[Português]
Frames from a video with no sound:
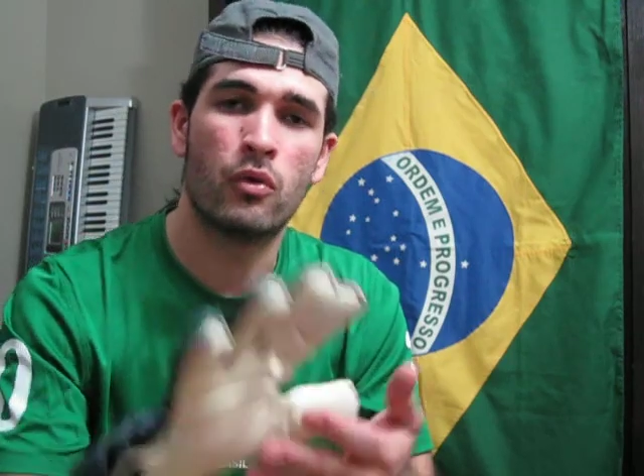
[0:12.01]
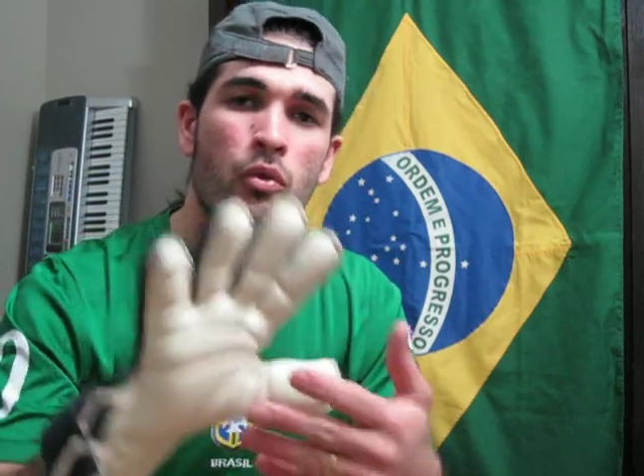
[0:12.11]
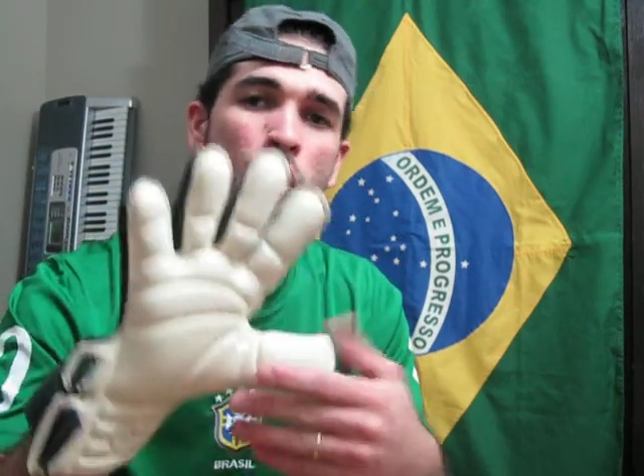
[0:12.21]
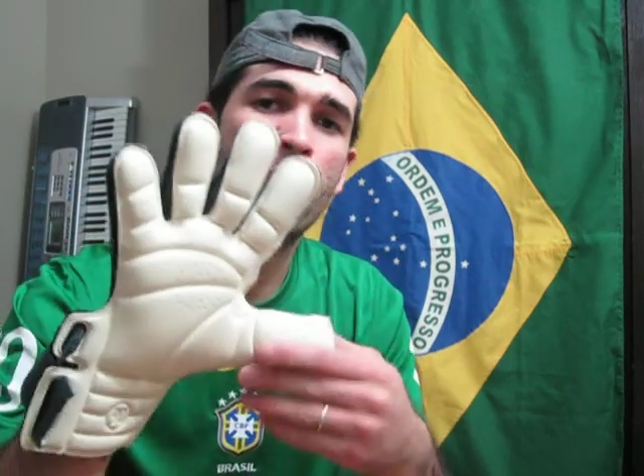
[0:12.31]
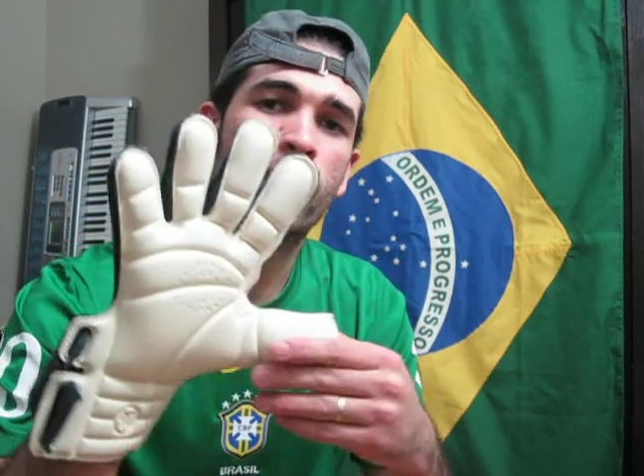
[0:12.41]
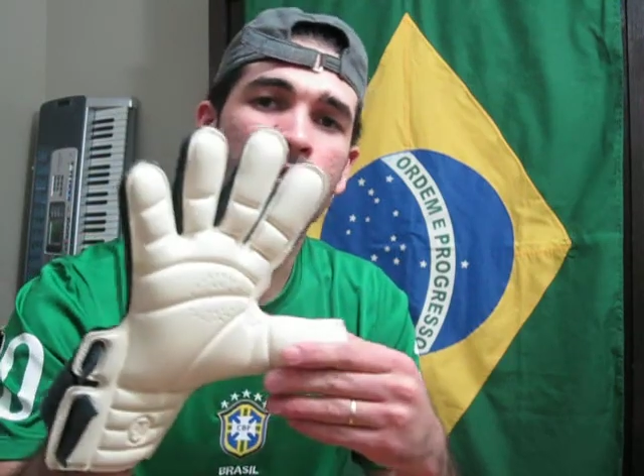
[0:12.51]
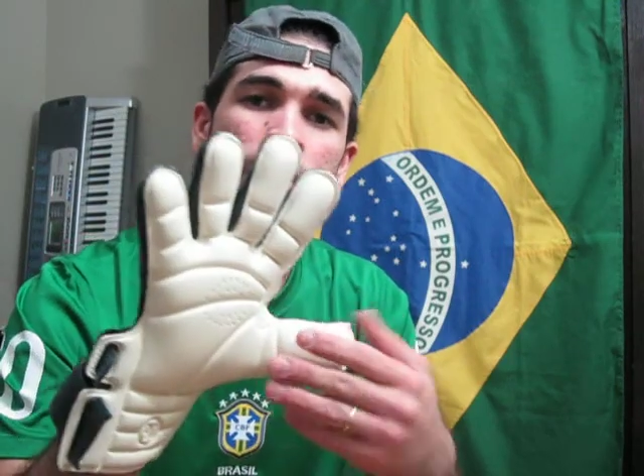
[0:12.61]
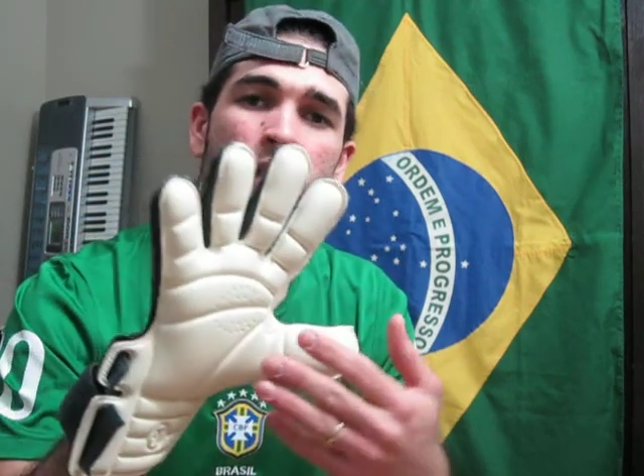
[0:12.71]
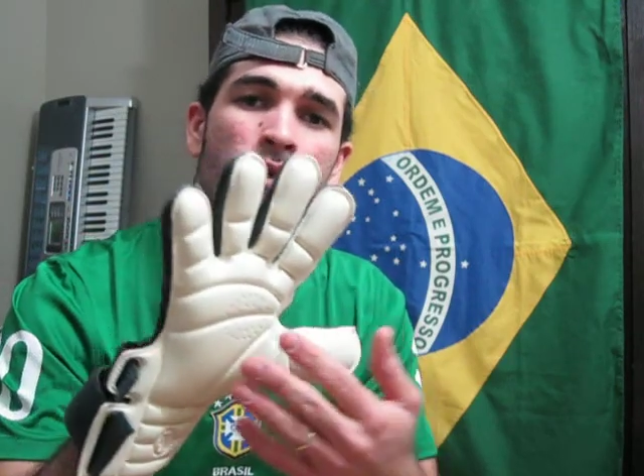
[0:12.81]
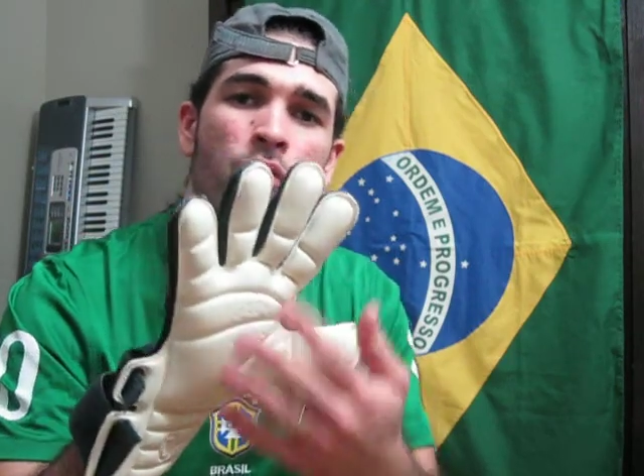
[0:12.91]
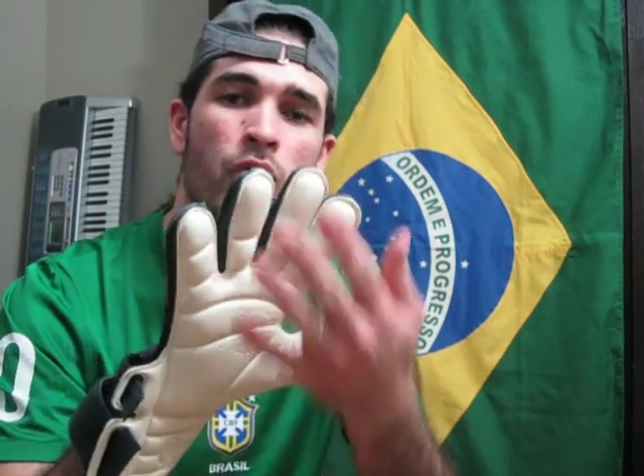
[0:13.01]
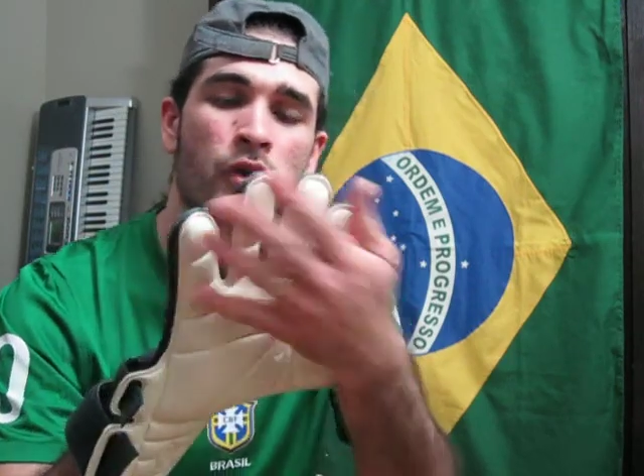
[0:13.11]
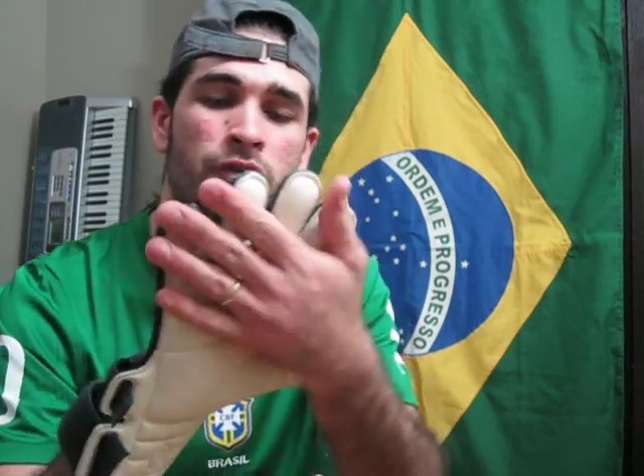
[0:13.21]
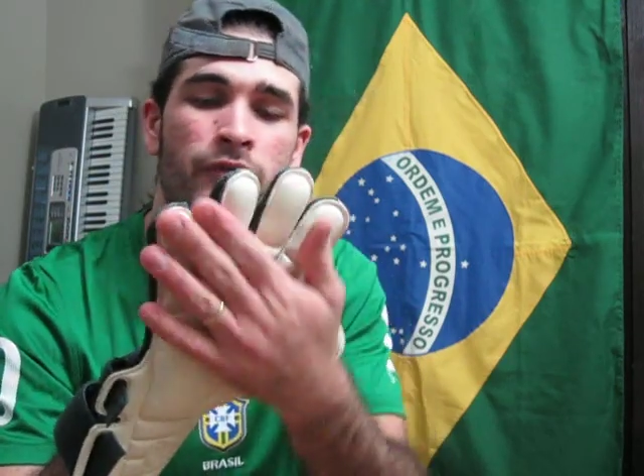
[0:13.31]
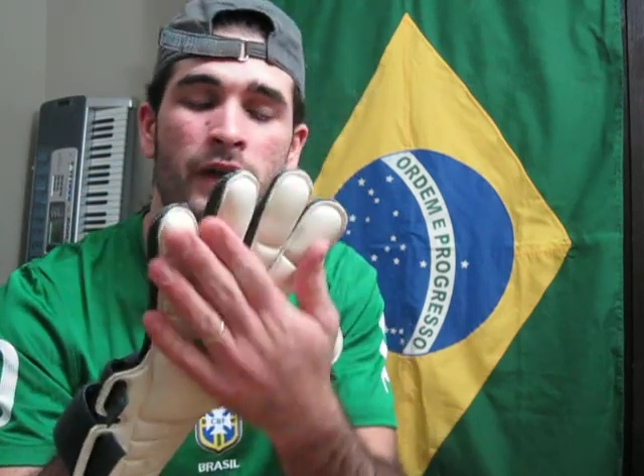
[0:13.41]
um whole finger com um
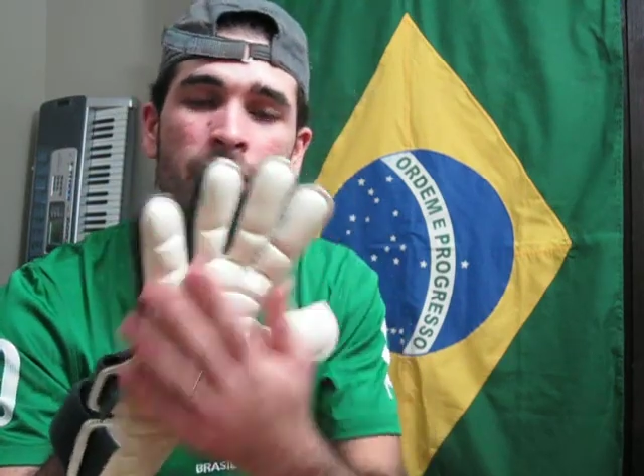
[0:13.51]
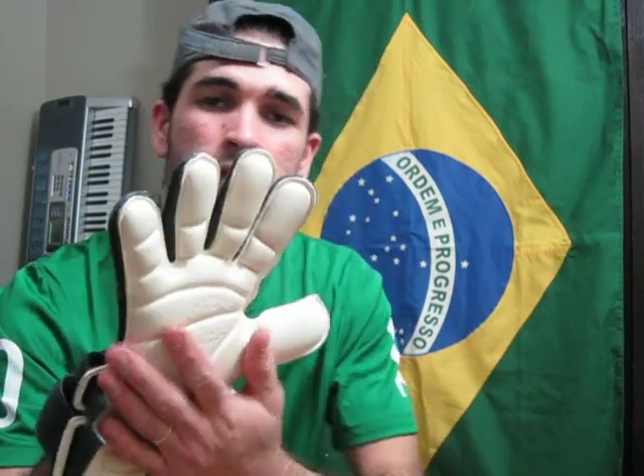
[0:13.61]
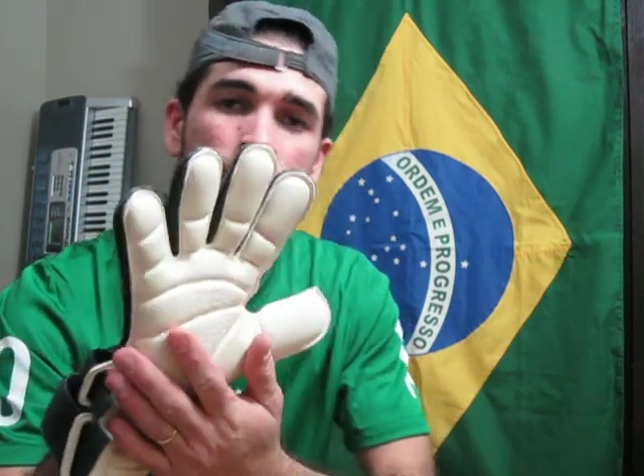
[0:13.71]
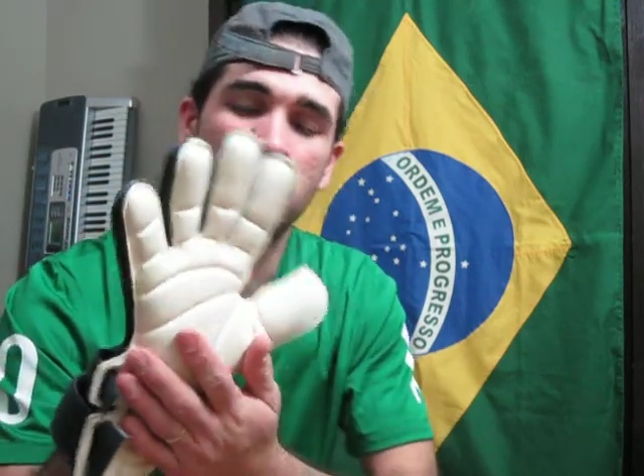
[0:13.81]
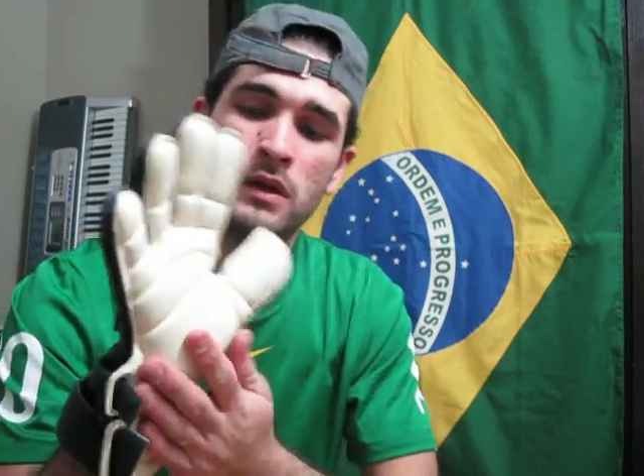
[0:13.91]
corte flat,